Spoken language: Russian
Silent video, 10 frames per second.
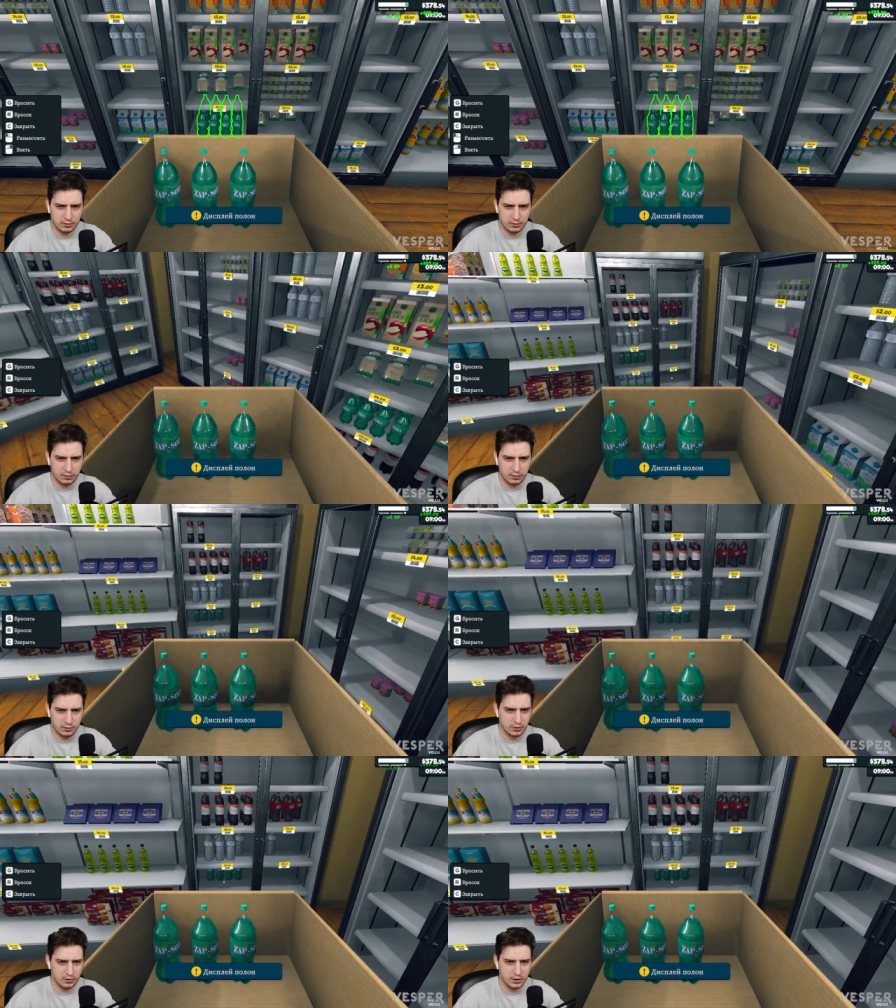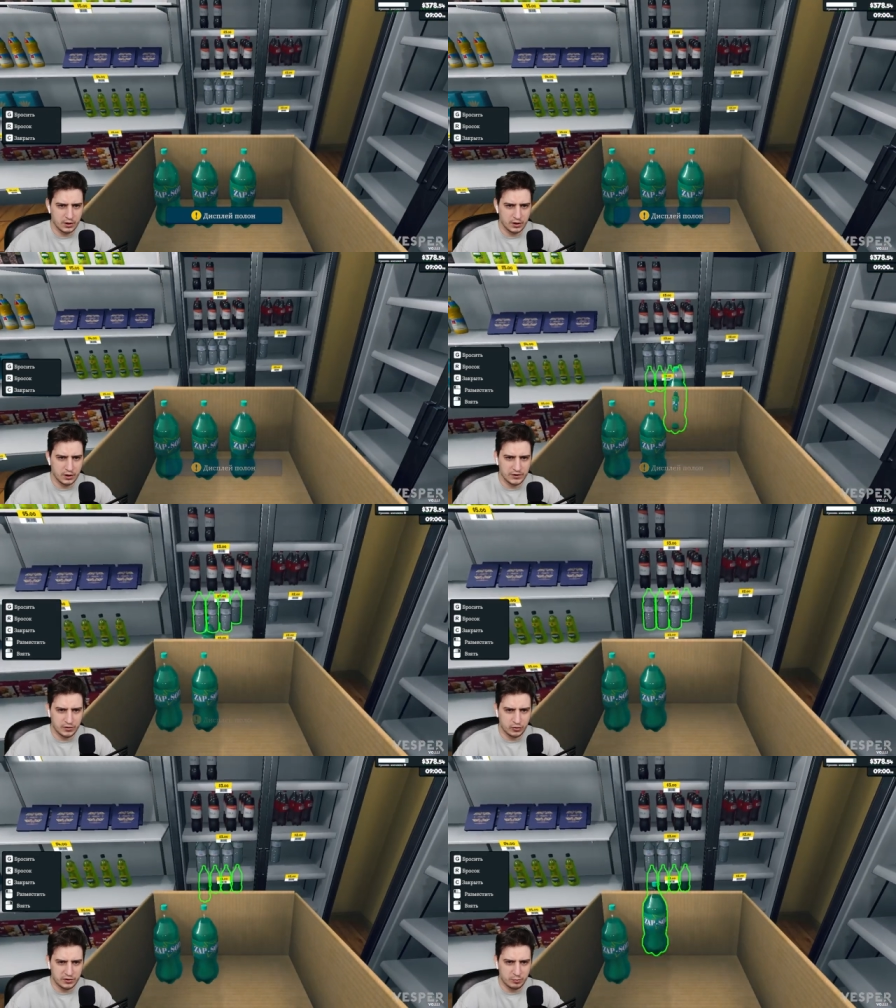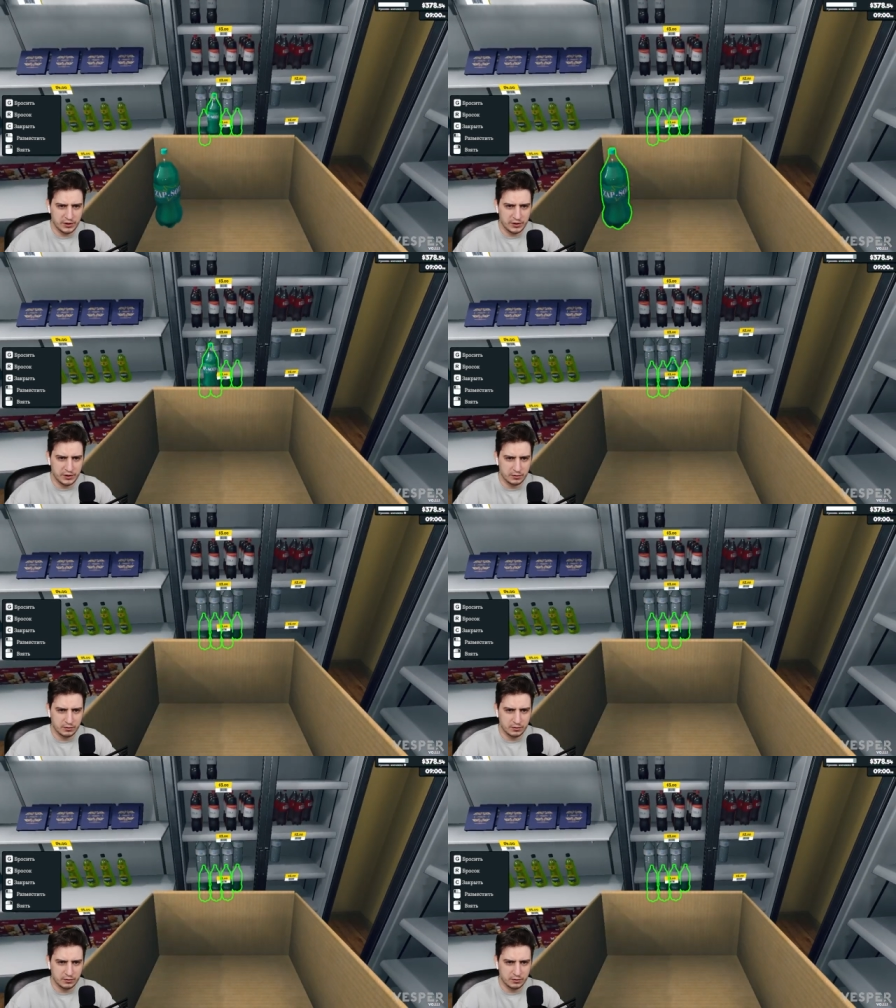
Ага. И вот здесь еще сприте.